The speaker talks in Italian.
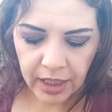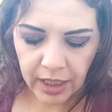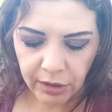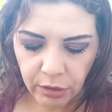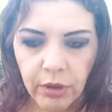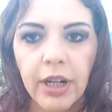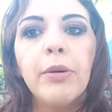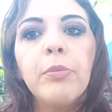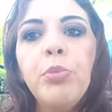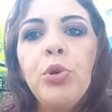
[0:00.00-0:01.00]
Allora,
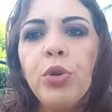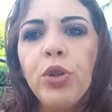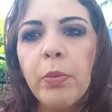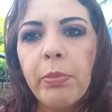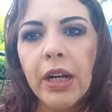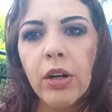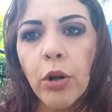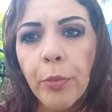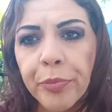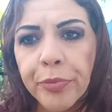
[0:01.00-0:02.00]
più io
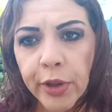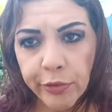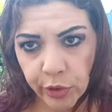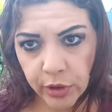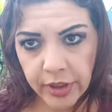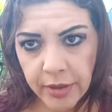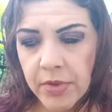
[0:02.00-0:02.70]
parlo forte,